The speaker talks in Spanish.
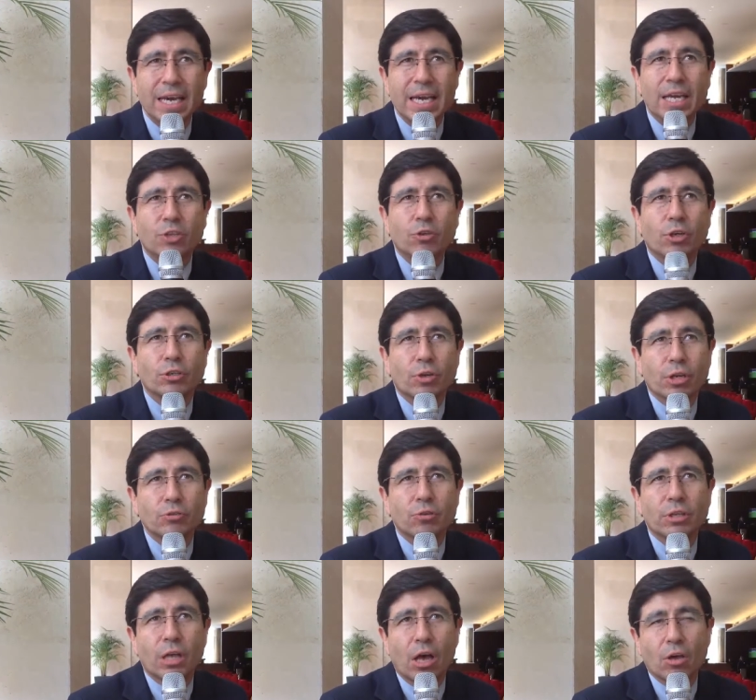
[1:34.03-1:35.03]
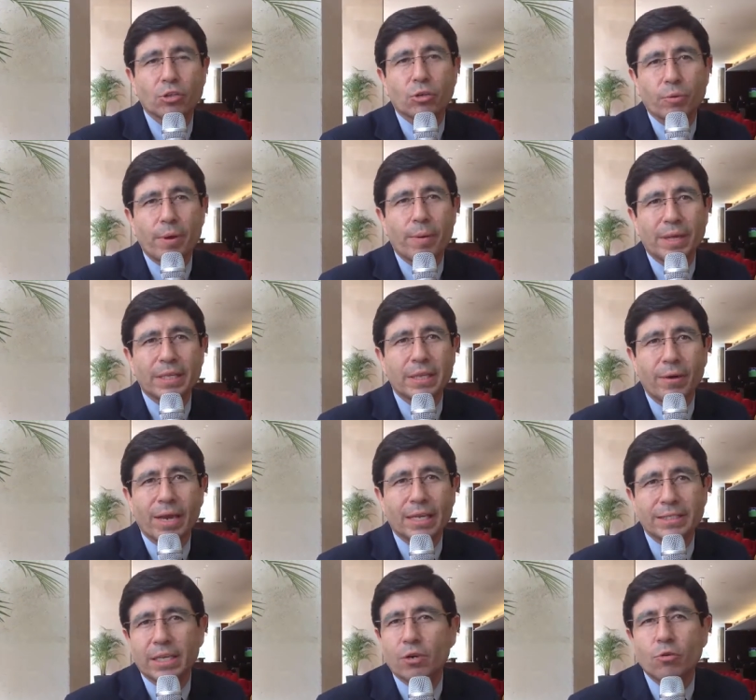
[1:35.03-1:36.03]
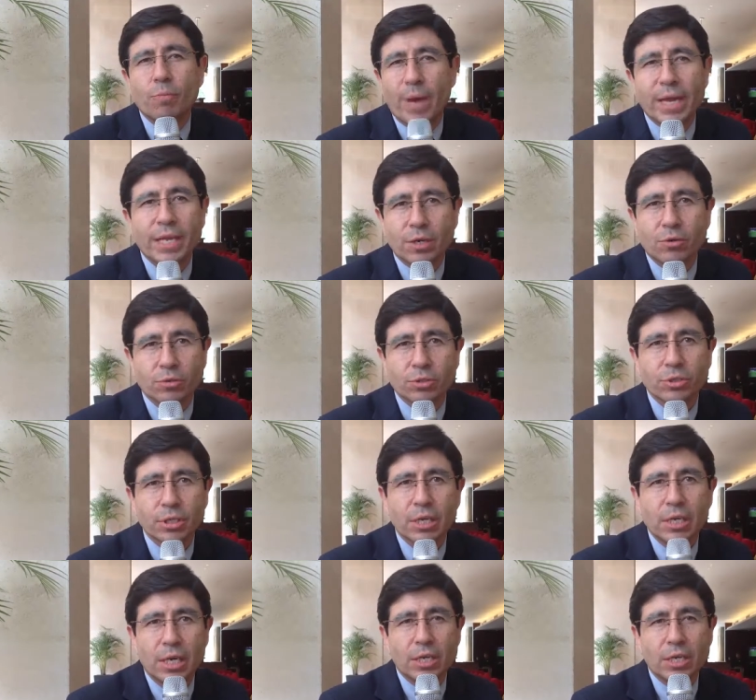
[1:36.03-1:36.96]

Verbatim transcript: y todos esos resultados obviamente van a ser numéricos